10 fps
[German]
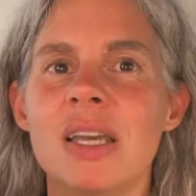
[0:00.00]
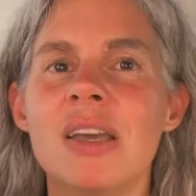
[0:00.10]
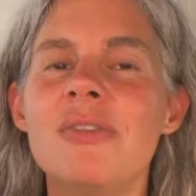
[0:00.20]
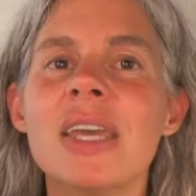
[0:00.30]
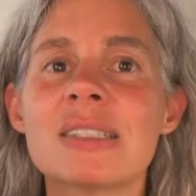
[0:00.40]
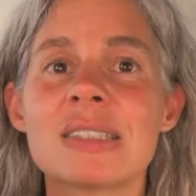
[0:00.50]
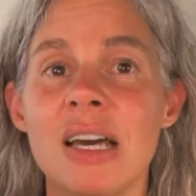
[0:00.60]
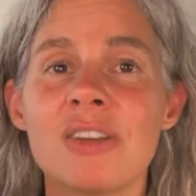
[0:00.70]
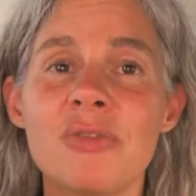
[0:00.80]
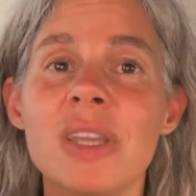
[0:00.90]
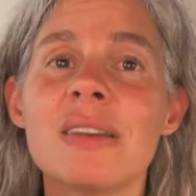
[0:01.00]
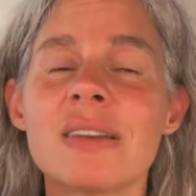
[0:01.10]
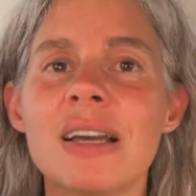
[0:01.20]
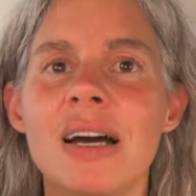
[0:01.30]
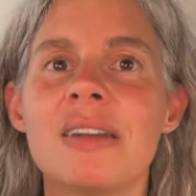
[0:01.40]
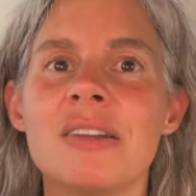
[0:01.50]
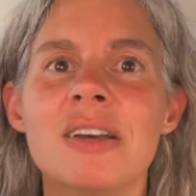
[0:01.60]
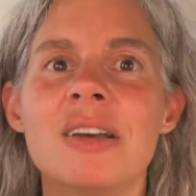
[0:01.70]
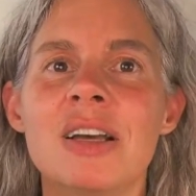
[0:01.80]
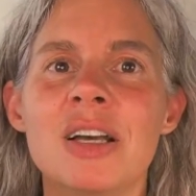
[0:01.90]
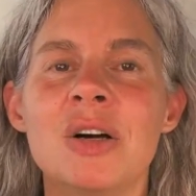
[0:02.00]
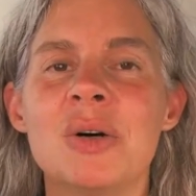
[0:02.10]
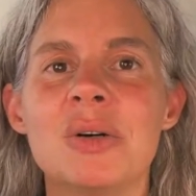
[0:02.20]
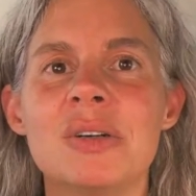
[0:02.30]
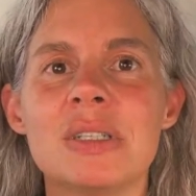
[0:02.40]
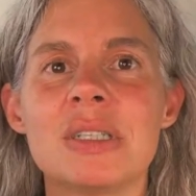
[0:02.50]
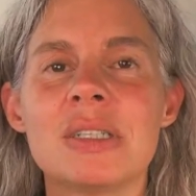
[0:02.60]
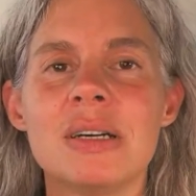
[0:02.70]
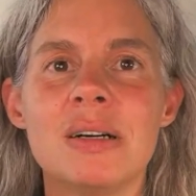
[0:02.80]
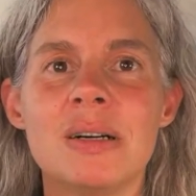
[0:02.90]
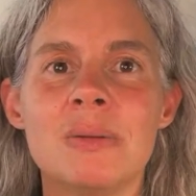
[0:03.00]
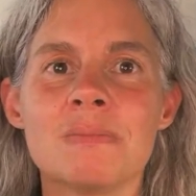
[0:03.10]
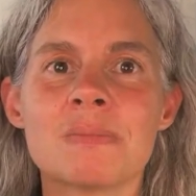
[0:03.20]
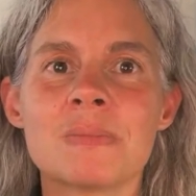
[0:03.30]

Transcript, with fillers: Wegesrand finden kann. Und ähm,